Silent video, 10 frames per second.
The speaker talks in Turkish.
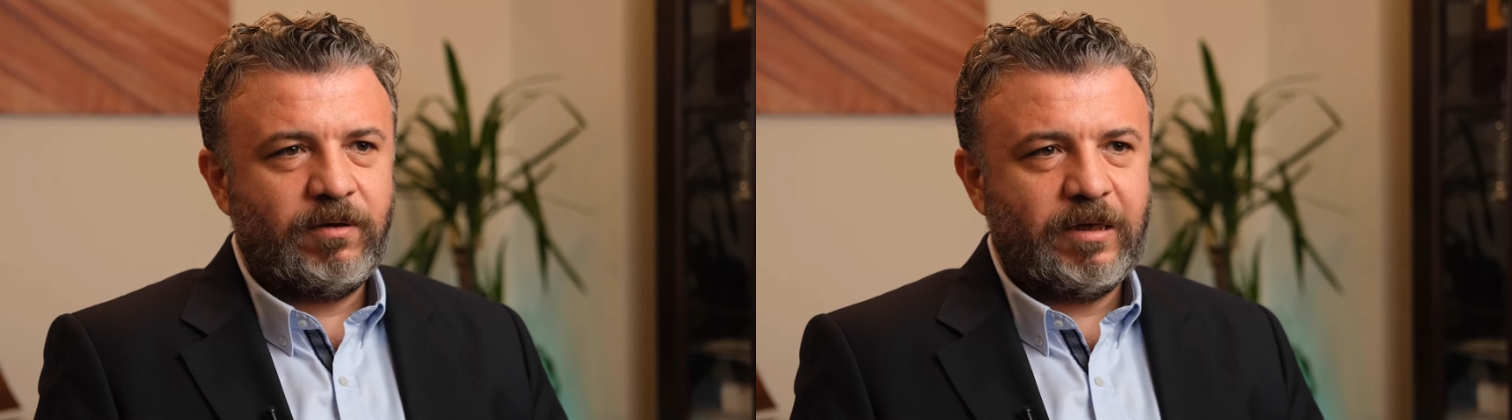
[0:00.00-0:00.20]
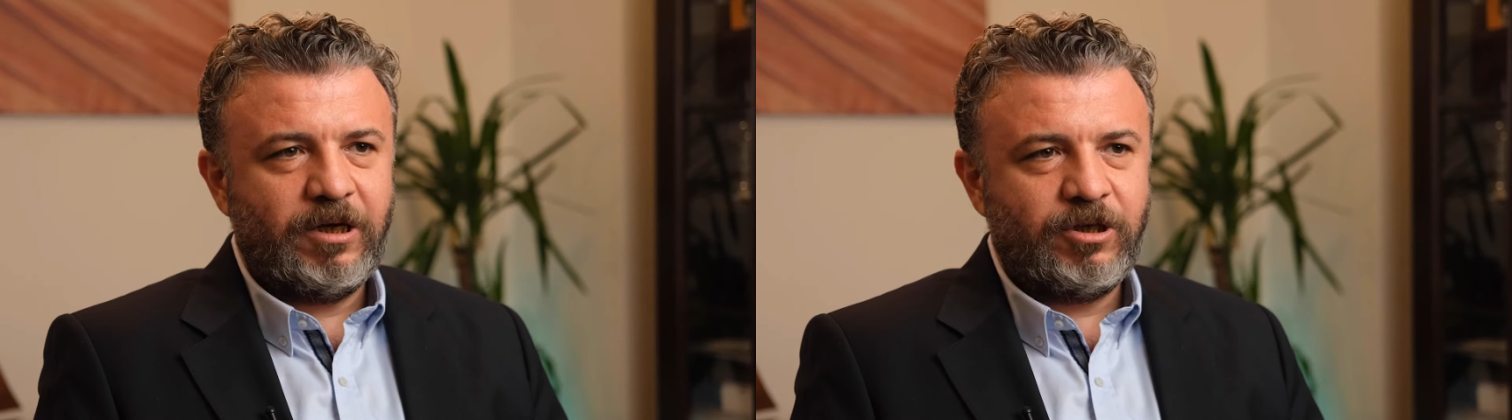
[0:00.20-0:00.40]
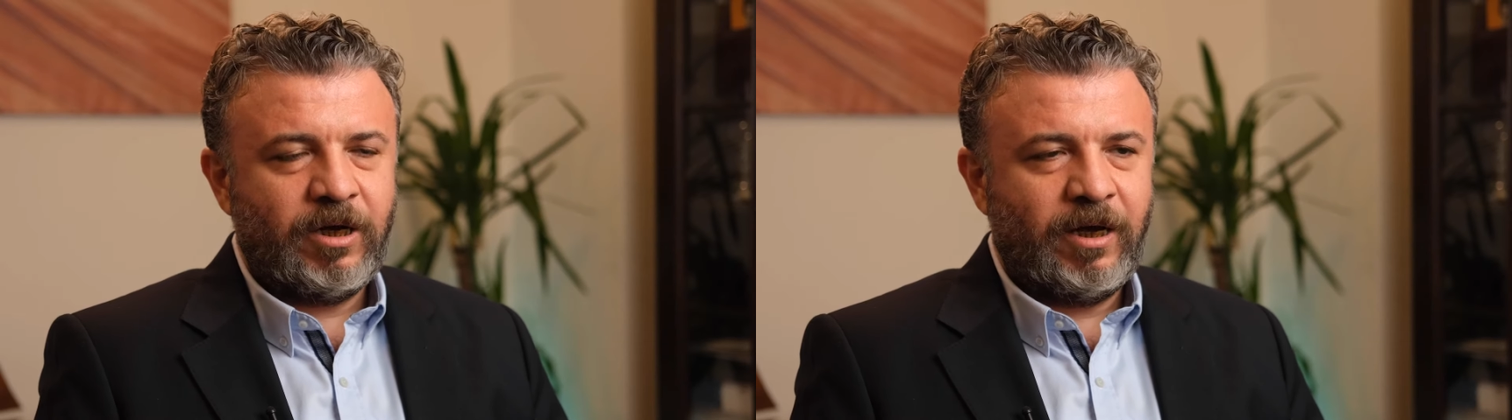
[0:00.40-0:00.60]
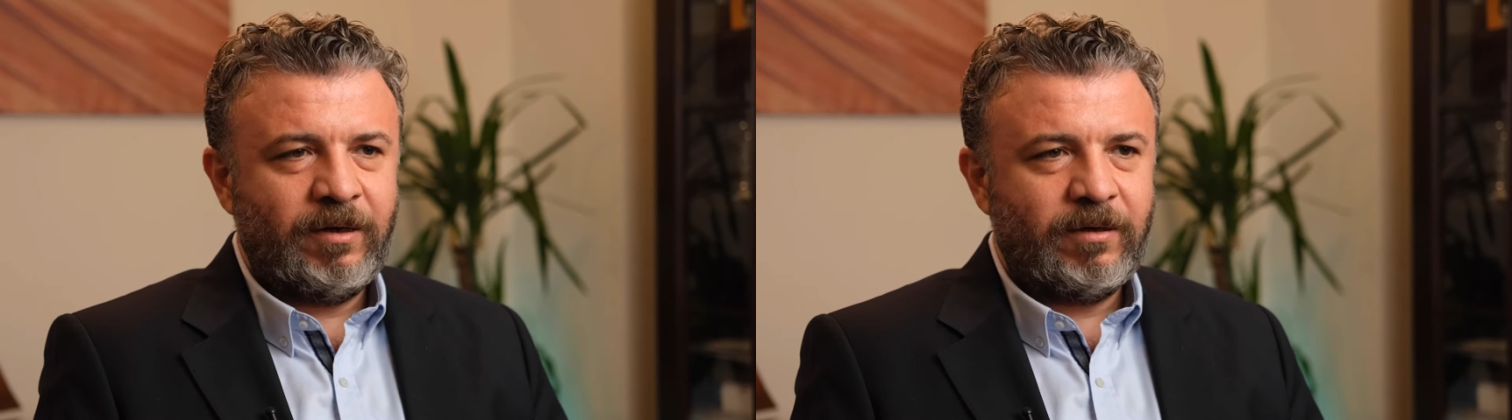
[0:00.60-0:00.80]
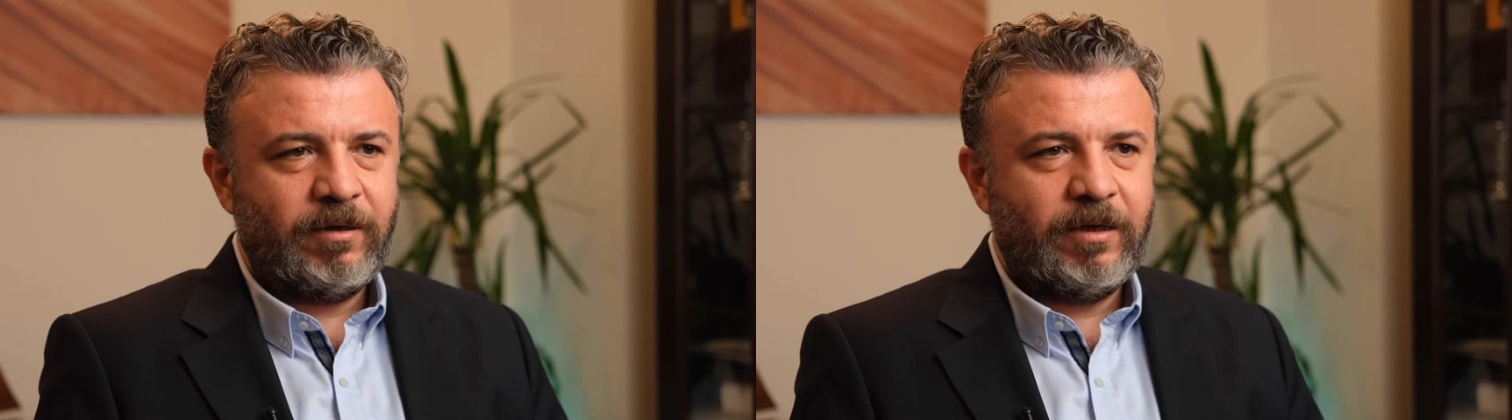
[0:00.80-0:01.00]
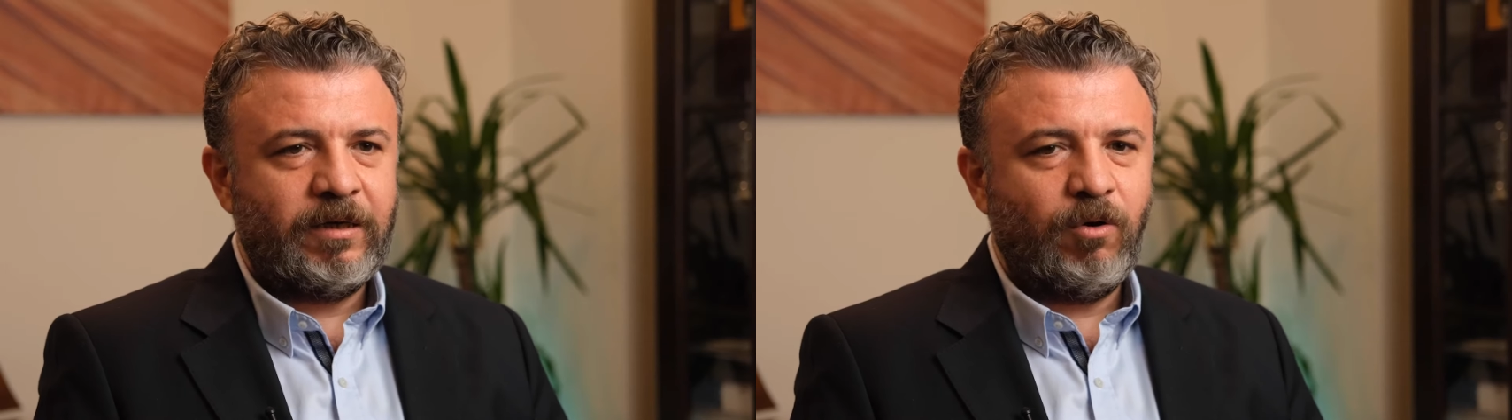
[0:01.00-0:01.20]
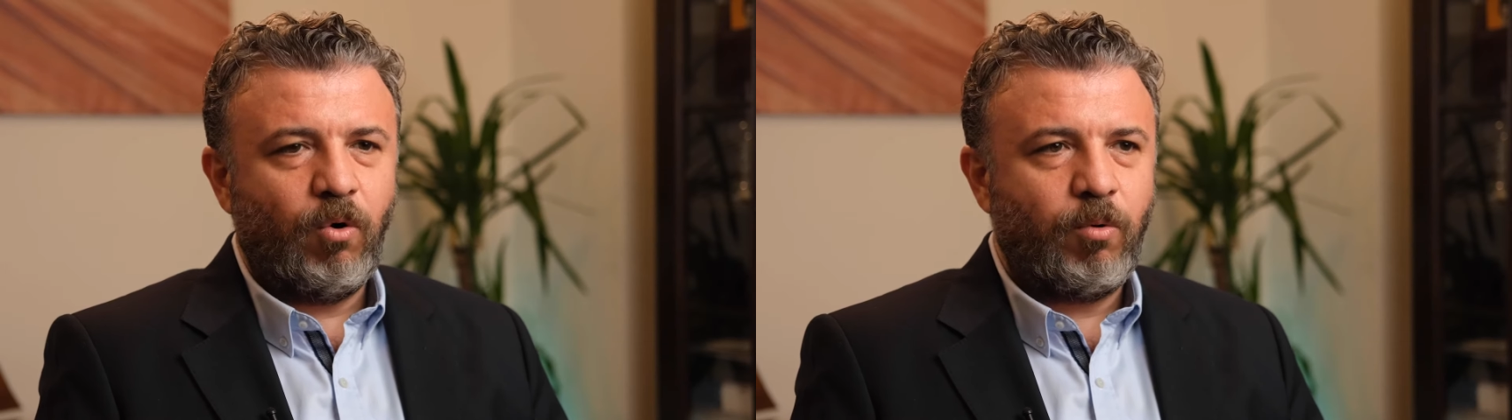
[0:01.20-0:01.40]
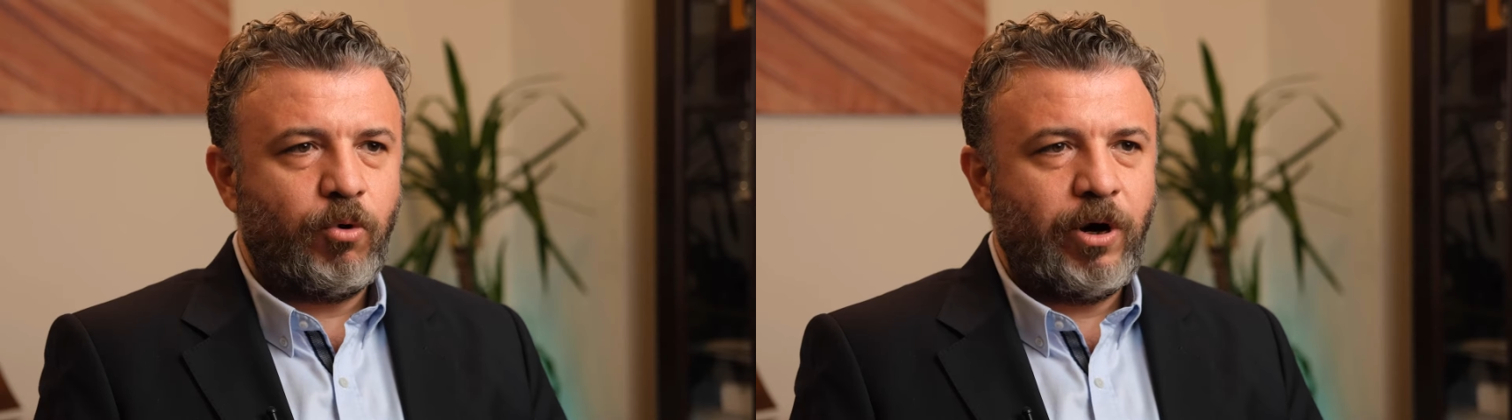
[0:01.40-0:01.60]
değişen yeni
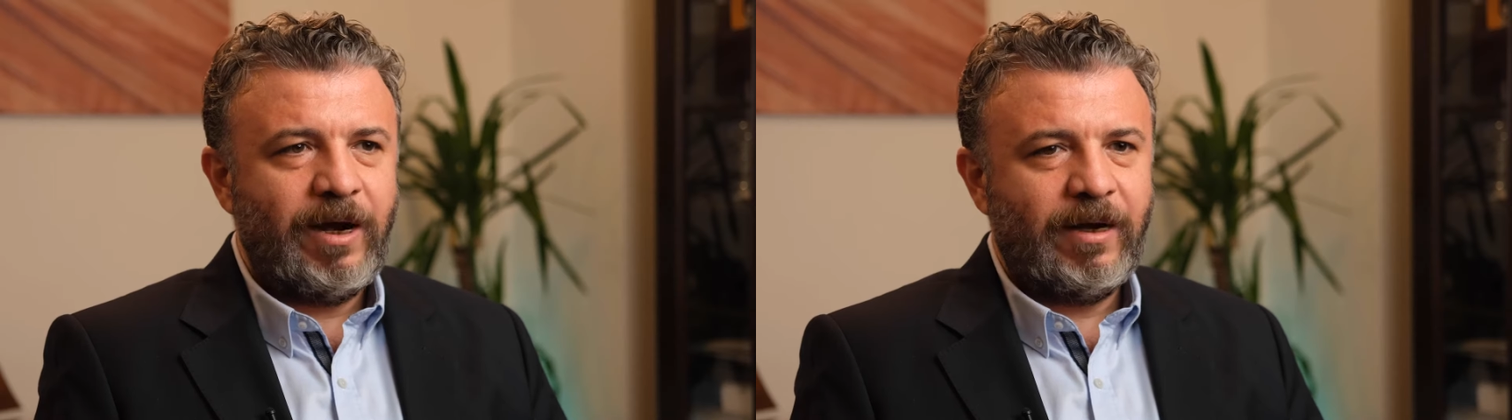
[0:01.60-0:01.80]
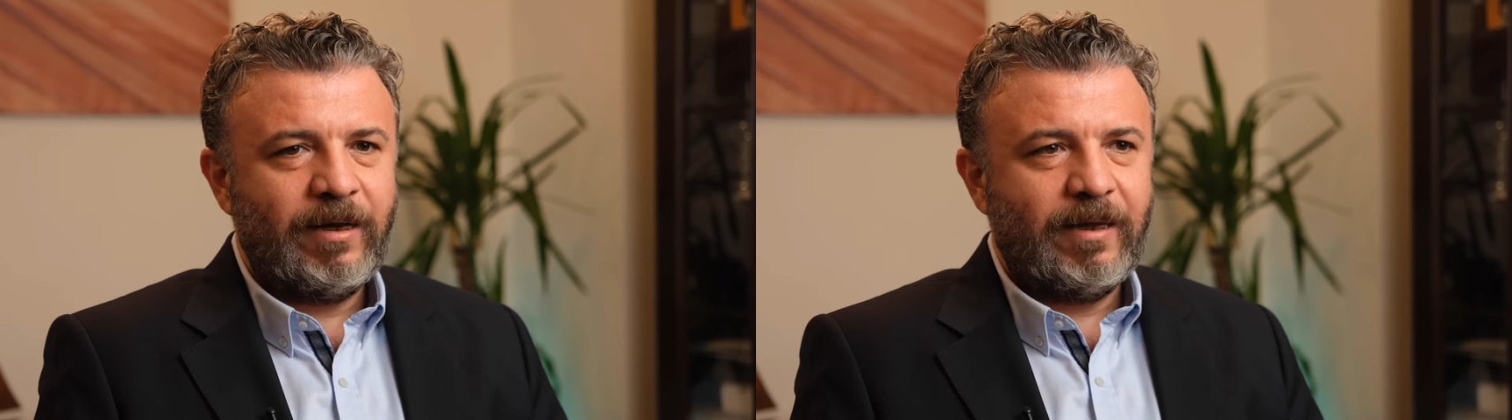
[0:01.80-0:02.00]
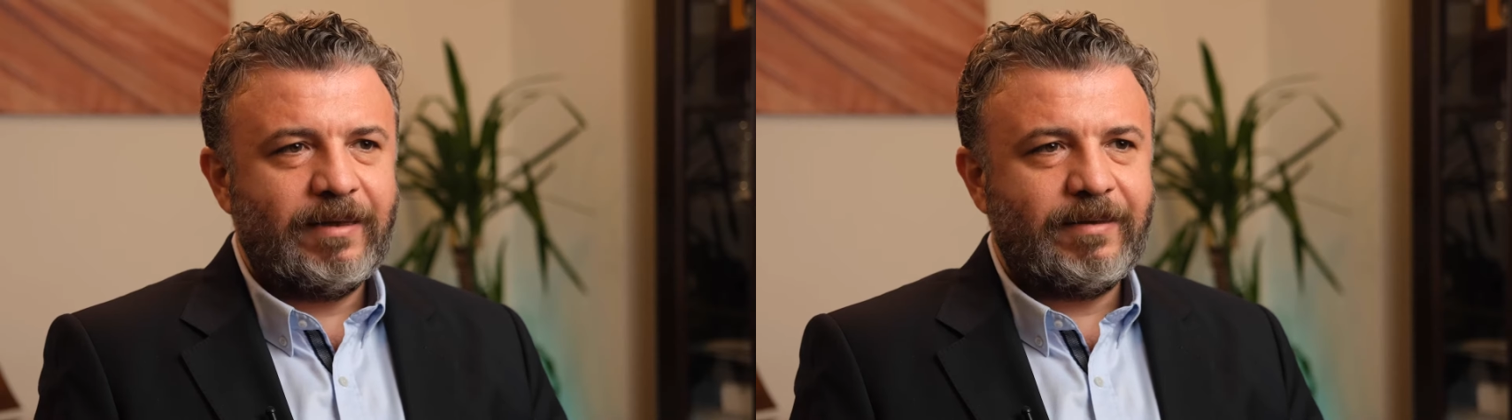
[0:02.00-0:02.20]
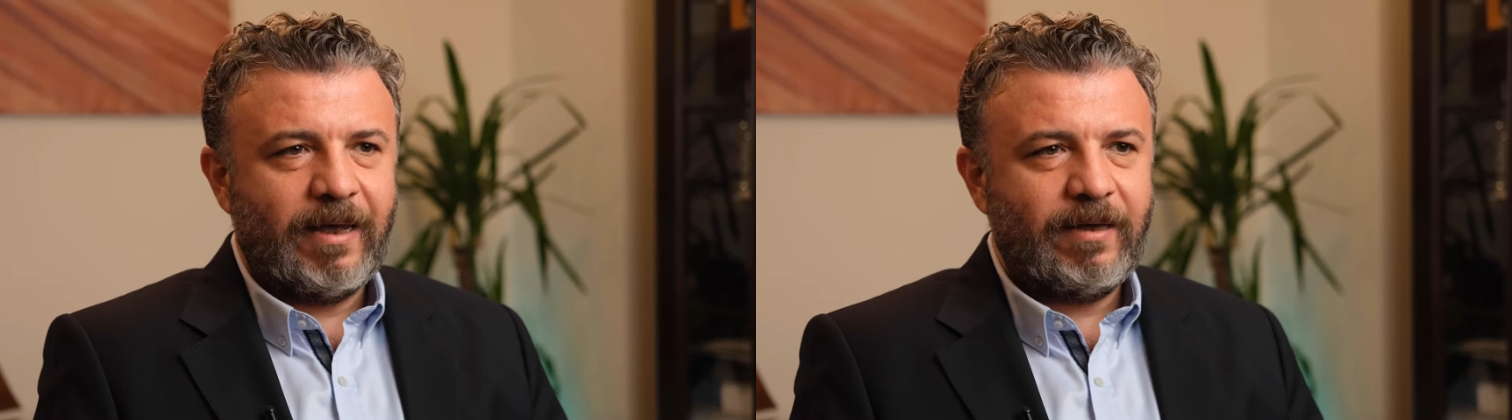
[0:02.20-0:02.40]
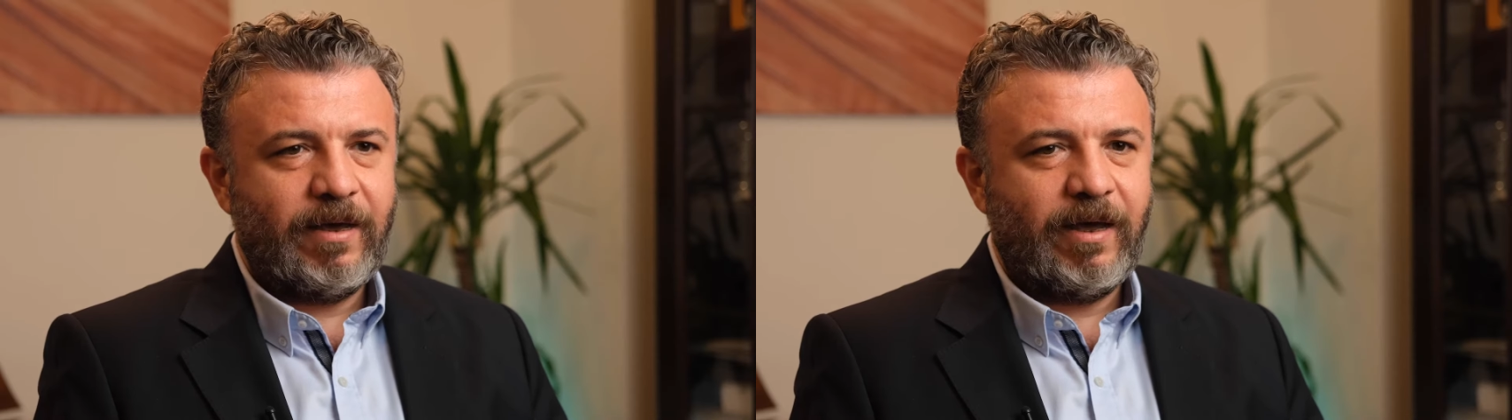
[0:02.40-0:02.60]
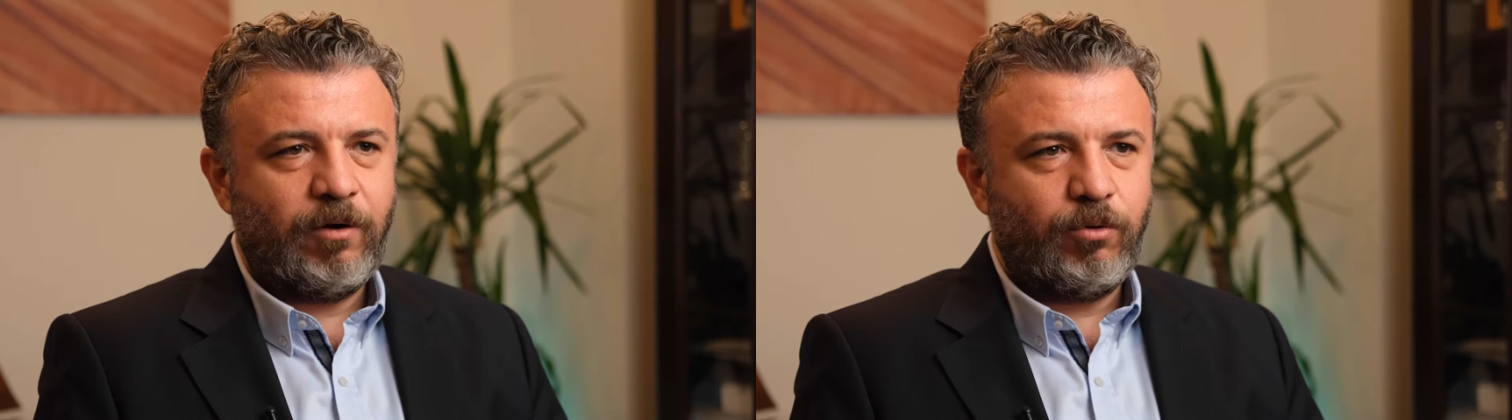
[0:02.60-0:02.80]
hormonal denge yani